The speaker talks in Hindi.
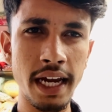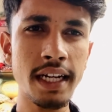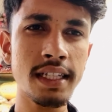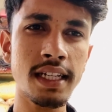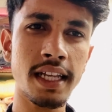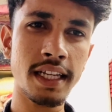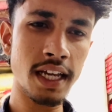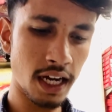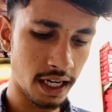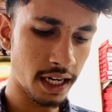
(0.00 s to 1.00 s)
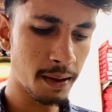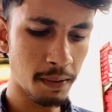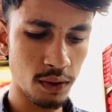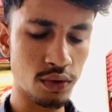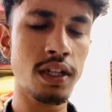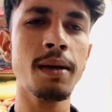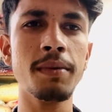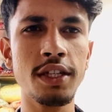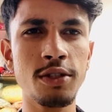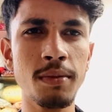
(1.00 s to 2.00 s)
एटी से लेके हंड्रेड पाउंड के
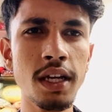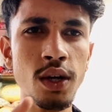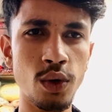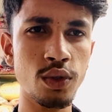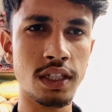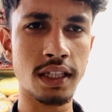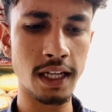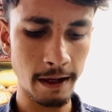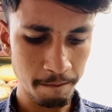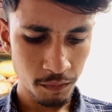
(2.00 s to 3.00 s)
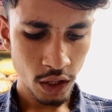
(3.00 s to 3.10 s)
बीच में हो सकता है